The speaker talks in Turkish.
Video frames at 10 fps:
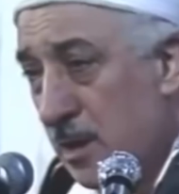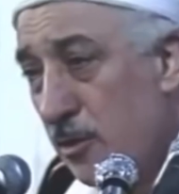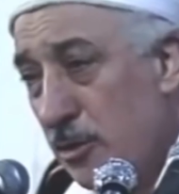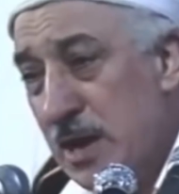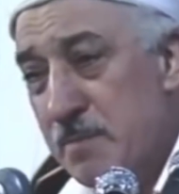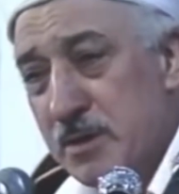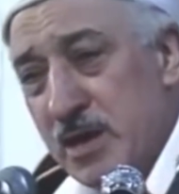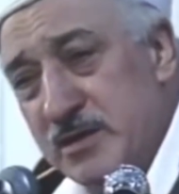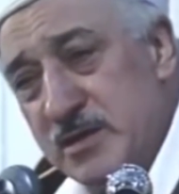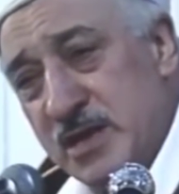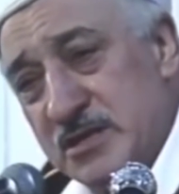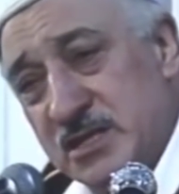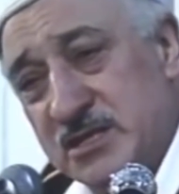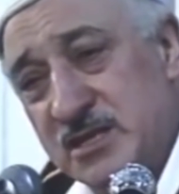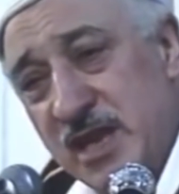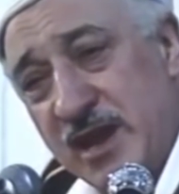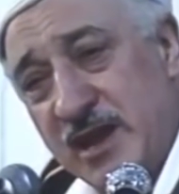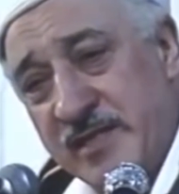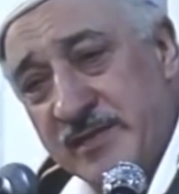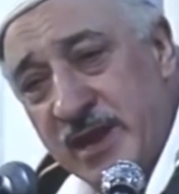Öyle bir Kadir Gecesi
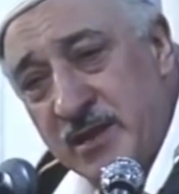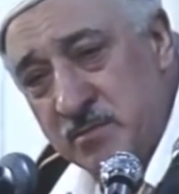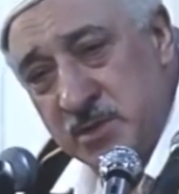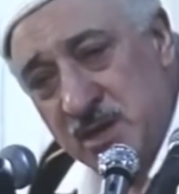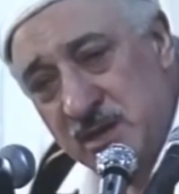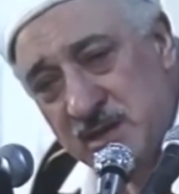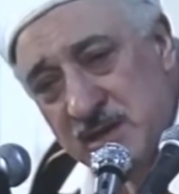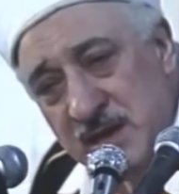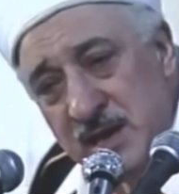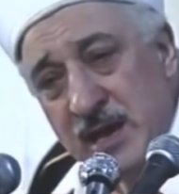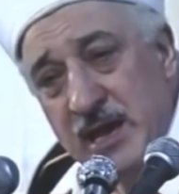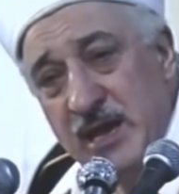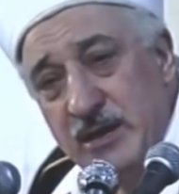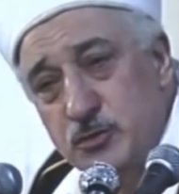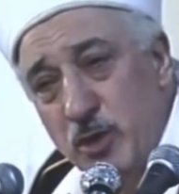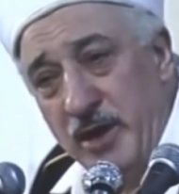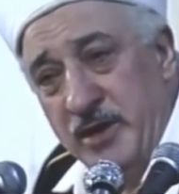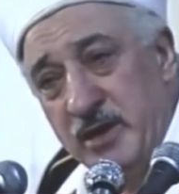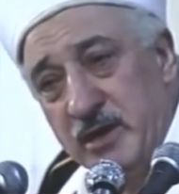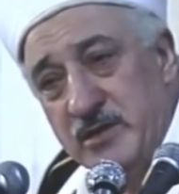değerlendirelim ki eğer şu
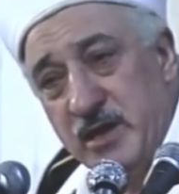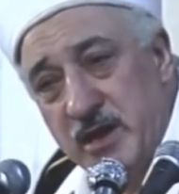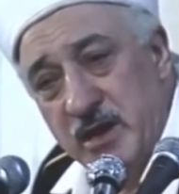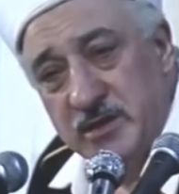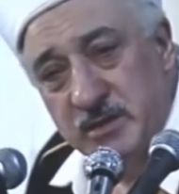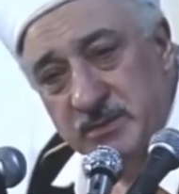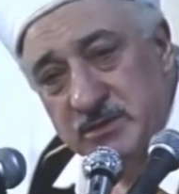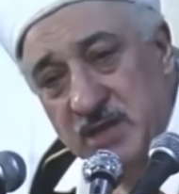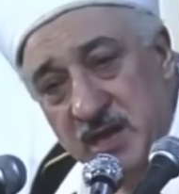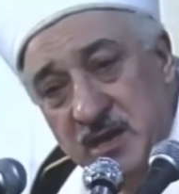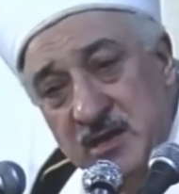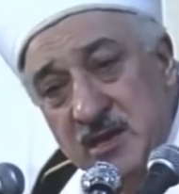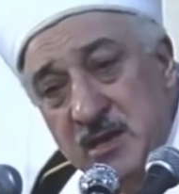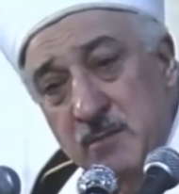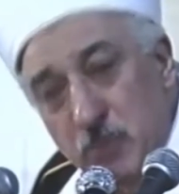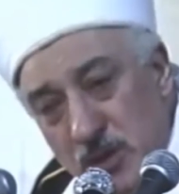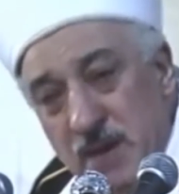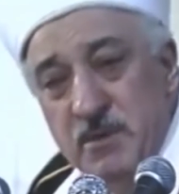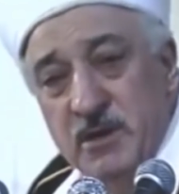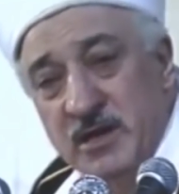ana kadar hayatımızda
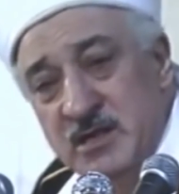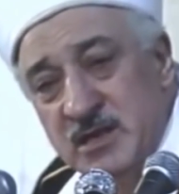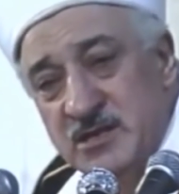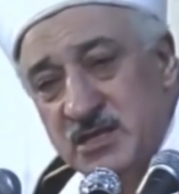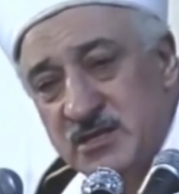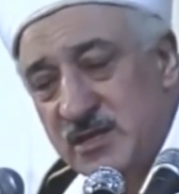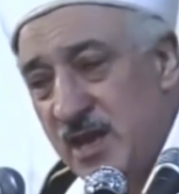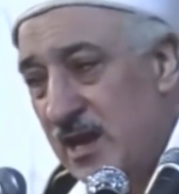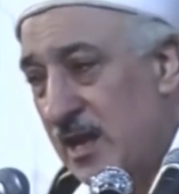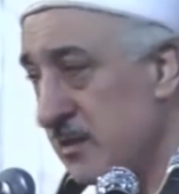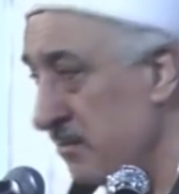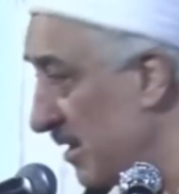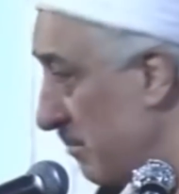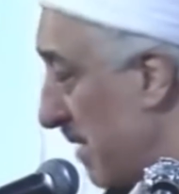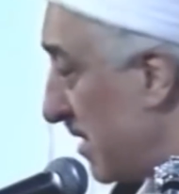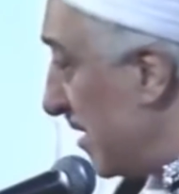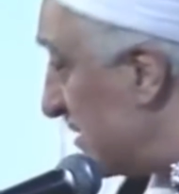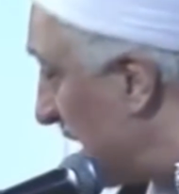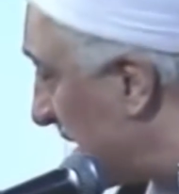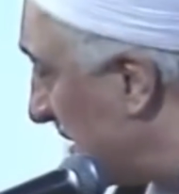böyle bir Kadir Gecesi
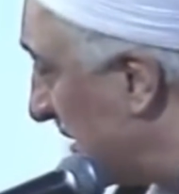değerlendirmediysek